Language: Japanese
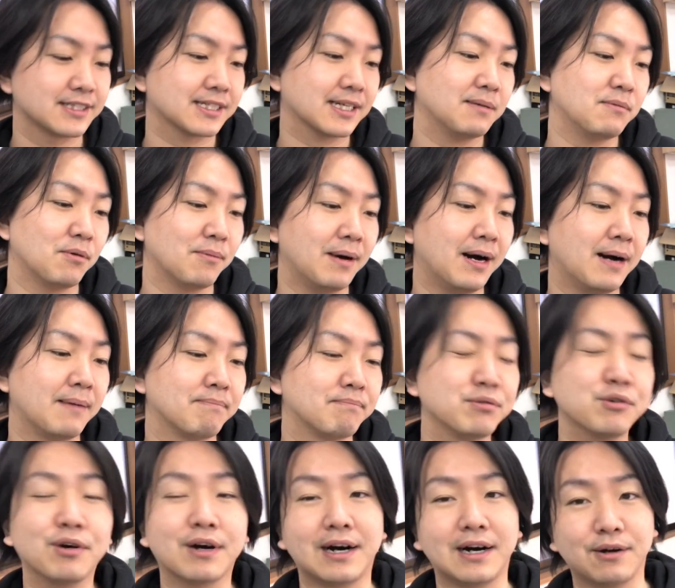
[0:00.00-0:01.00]
しかもまあ
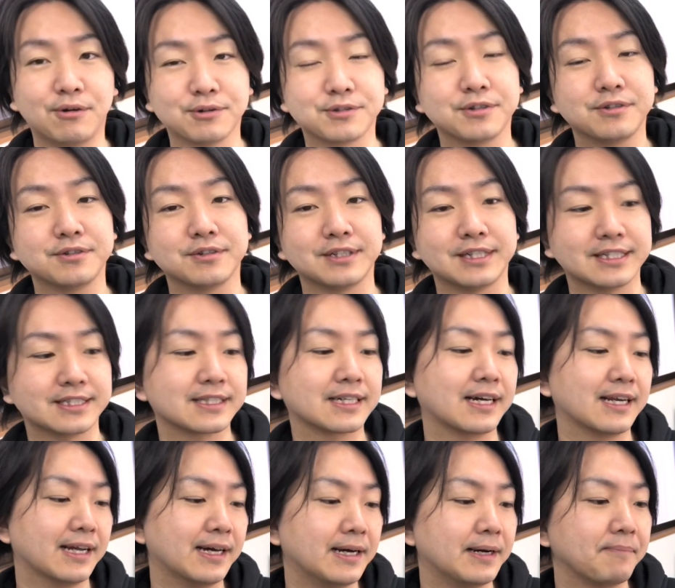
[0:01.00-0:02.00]
プロがほとんどです
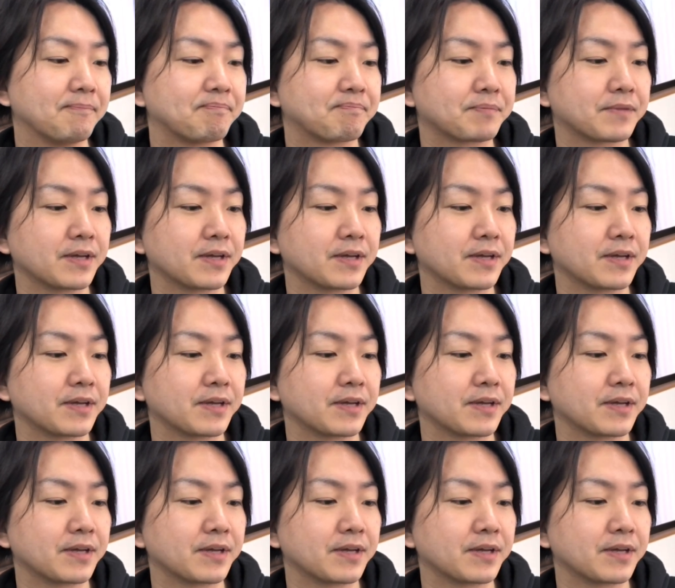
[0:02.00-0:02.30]
から、